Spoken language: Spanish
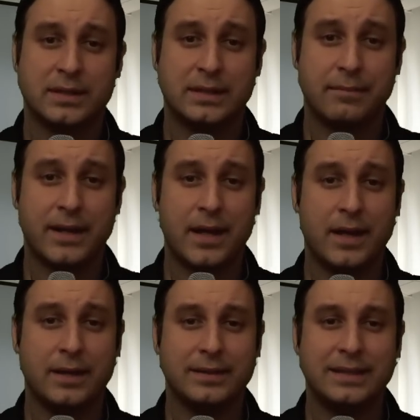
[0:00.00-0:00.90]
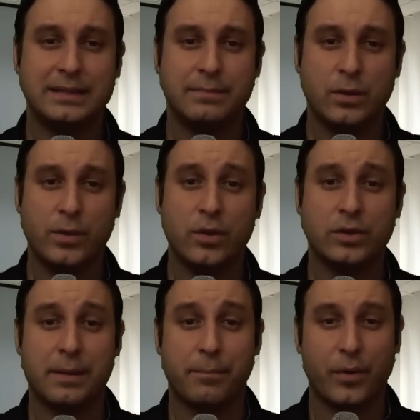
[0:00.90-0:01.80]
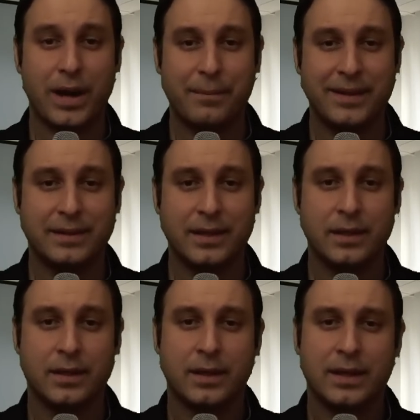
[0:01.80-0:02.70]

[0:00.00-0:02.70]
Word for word: se verá disminuido temporalmente